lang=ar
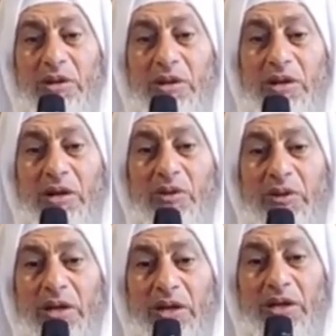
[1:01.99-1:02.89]
لو
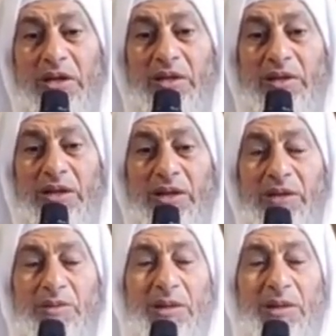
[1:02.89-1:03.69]
كان عندنا ما